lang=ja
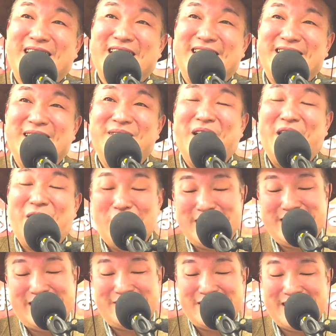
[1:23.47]
皆さん
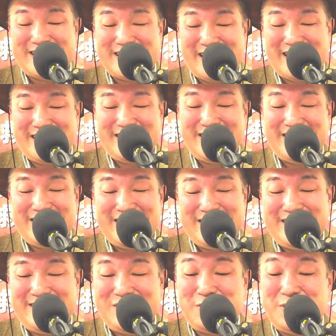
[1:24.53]
今を生きてください
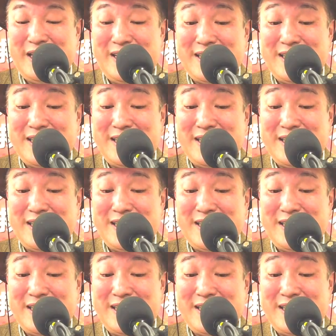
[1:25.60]
そ